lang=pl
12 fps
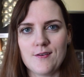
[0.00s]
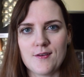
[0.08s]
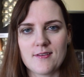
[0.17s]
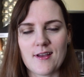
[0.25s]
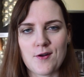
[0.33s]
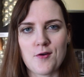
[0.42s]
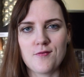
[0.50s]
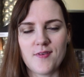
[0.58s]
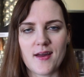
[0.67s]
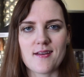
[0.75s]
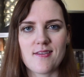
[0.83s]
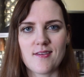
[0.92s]
y, taką
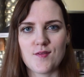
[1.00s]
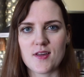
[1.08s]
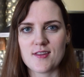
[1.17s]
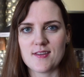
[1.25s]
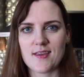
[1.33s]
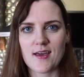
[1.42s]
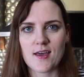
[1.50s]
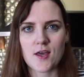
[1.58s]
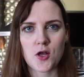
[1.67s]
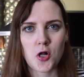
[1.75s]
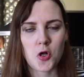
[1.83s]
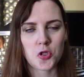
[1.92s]
wersję właśnie
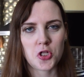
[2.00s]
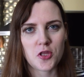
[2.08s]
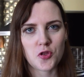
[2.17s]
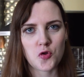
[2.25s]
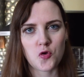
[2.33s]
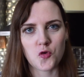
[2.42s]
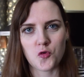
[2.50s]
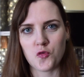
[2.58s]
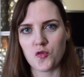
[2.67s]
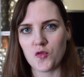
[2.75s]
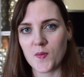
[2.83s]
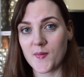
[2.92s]
kotlecików
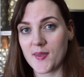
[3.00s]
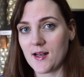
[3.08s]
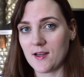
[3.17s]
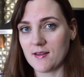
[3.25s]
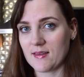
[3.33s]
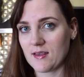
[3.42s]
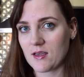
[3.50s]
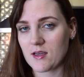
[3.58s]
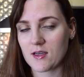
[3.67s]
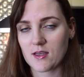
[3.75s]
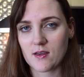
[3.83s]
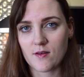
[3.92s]

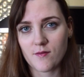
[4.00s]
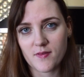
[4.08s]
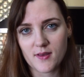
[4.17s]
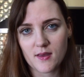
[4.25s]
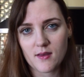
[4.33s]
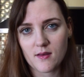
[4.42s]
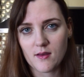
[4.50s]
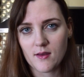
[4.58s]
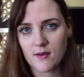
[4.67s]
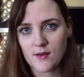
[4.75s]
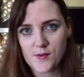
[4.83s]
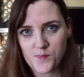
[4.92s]
mielonych w
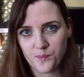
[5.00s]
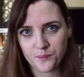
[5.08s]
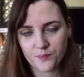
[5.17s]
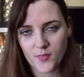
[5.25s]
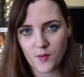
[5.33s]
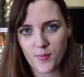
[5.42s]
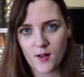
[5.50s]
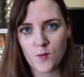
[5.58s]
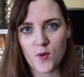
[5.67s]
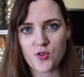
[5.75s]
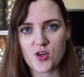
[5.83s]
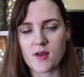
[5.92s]
y,
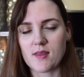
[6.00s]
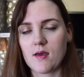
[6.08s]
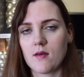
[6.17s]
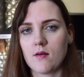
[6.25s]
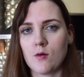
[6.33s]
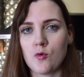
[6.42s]
bakłażanie